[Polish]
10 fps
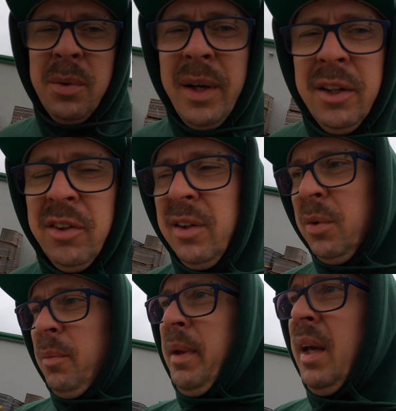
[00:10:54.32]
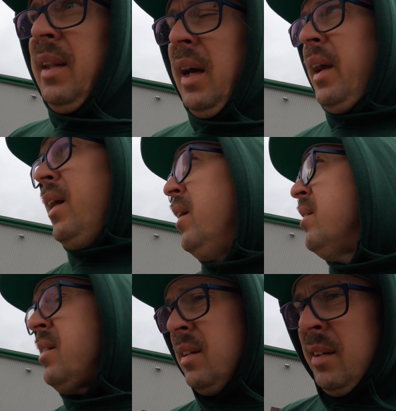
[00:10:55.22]
Słuchajcie, tu bieda
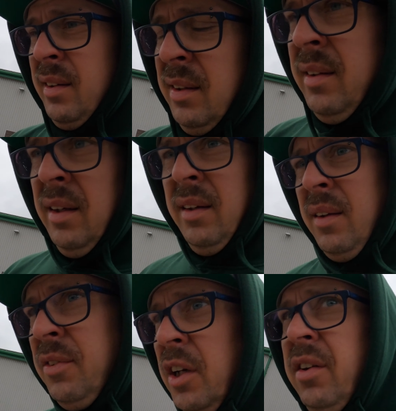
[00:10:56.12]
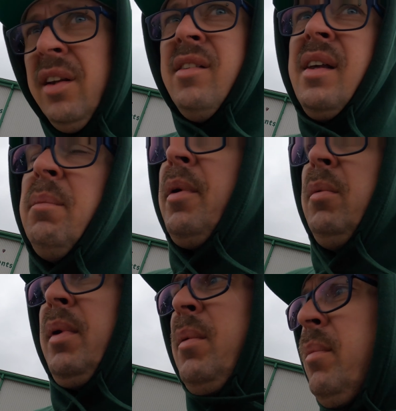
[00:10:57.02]
jest. Wszędzie ten sam
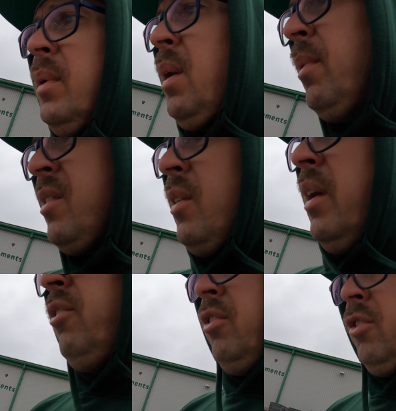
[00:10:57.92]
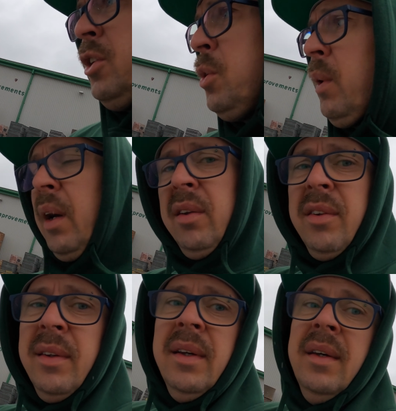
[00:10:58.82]
problem. Nie ma co jeździć i szukać.
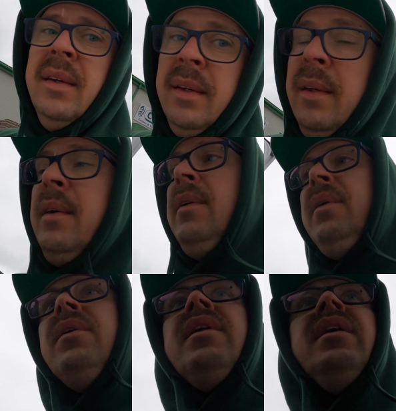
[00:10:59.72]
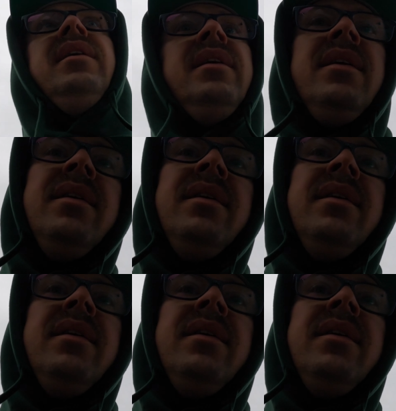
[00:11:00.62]
Kurde.